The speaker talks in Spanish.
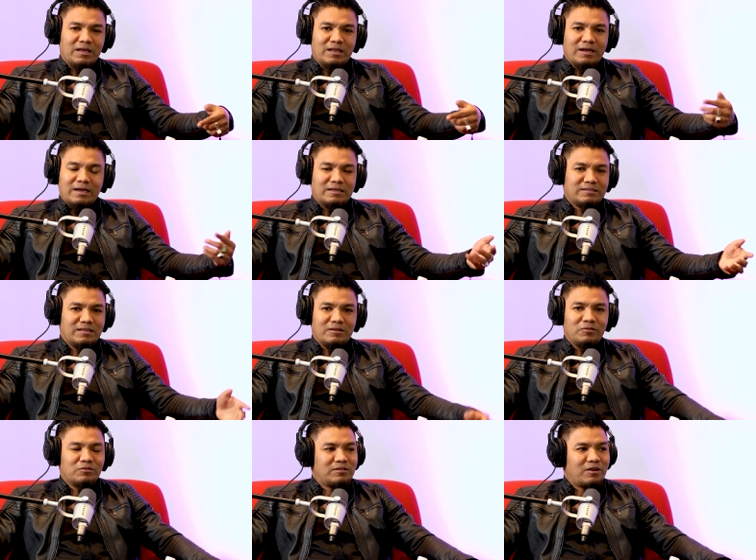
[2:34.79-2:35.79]
era cárcel de
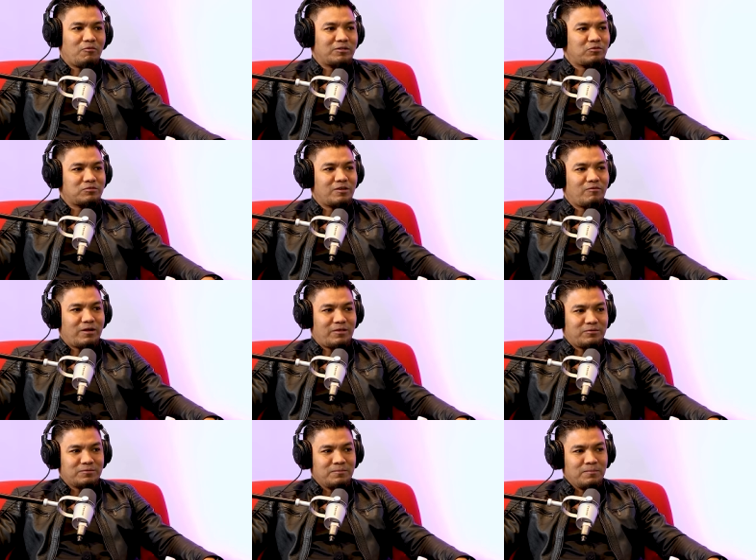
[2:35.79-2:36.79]
unos 3, 4, 5
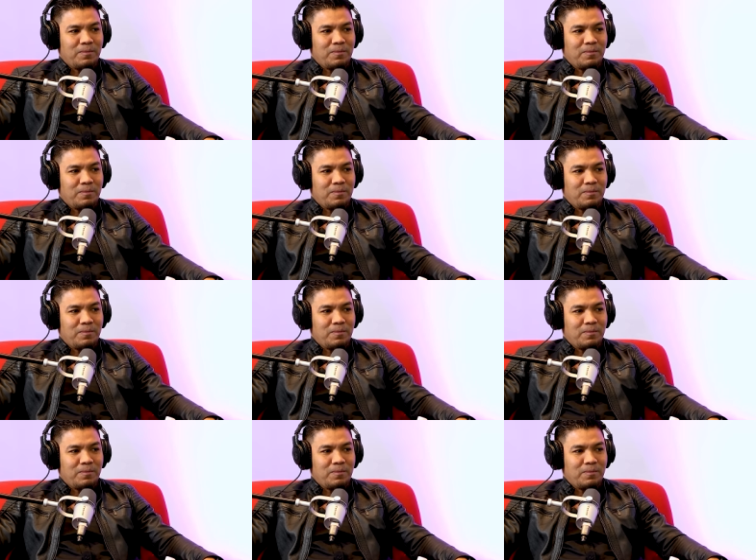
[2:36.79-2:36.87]
años.